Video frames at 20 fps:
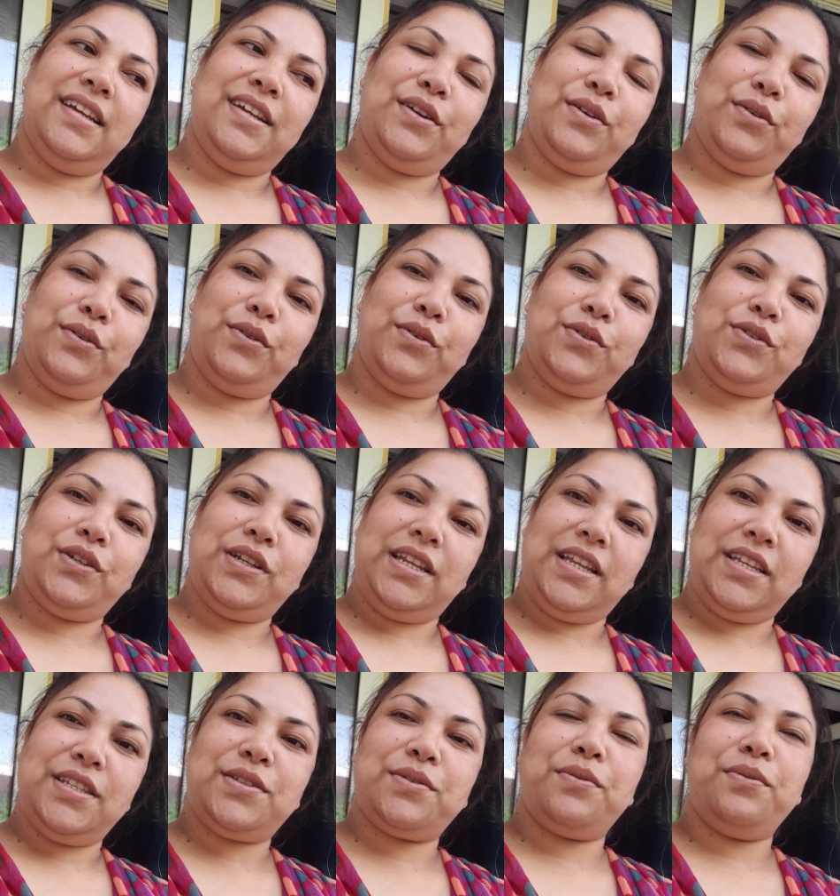রৌদশির
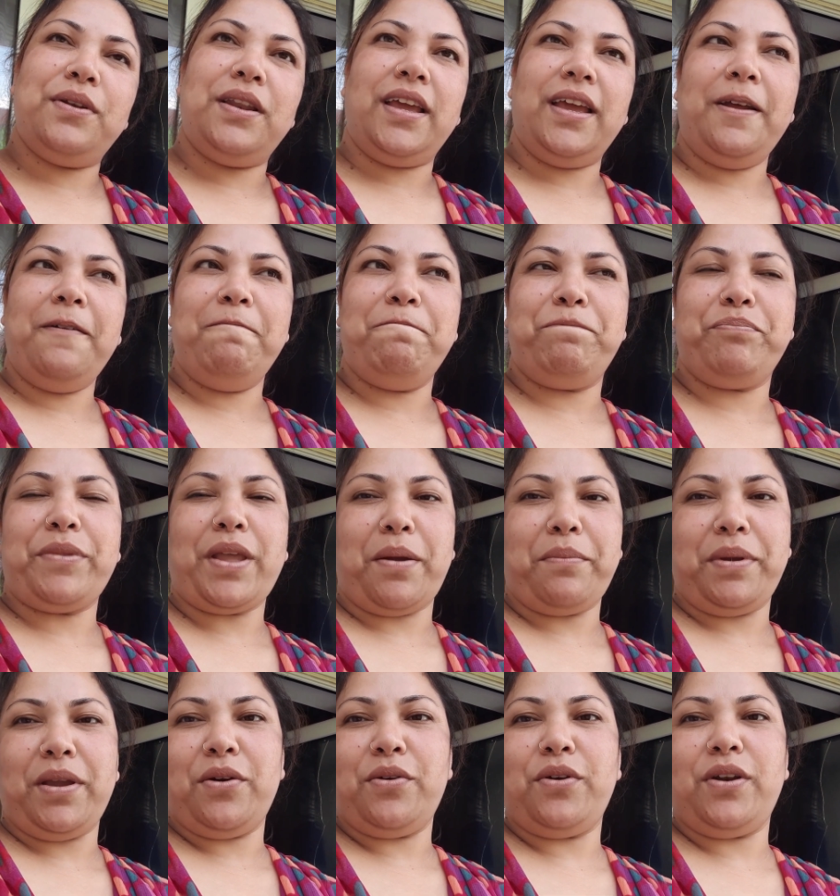স্কুলে আমি
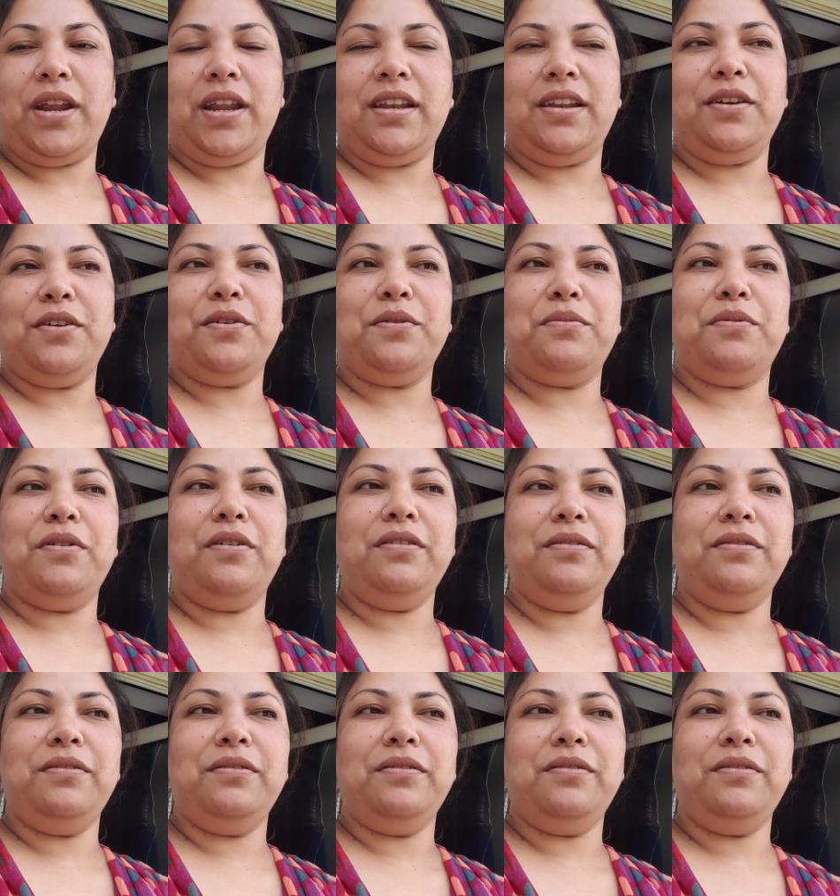এখন রেডি হব